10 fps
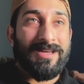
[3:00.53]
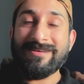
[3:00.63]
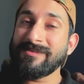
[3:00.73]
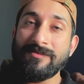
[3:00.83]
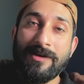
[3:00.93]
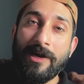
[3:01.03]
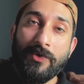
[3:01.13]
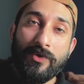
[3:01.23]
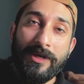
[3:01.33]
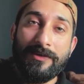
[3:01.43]
क्लासेस स्टार्ट
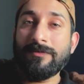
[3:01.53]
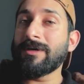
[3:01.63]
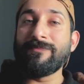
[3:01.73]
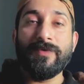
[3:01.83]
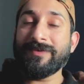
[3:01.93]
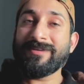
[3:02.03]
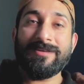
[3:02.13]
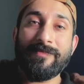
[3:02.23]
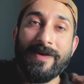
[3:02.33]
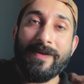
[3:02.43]
हो गई कंप्यूटर
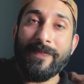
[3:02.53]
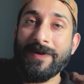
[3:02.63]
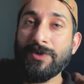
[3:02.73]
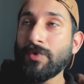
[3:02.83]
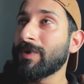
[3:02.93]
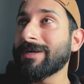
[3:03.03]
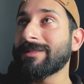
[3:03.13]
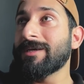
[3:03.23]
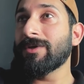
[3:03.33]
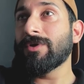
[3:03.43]
साइंस भाई ने पढ़ना शुरू कर
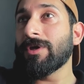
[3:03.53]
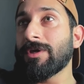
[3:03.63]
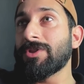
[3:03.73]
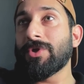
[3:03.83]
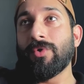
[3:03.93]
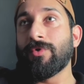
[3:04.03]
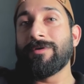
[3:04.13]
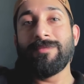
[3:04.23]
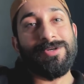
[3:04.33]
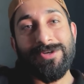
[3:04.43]
दिया क्योंकि किधरे होर
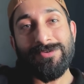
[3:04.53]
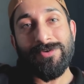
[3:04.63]
एडमिशन ही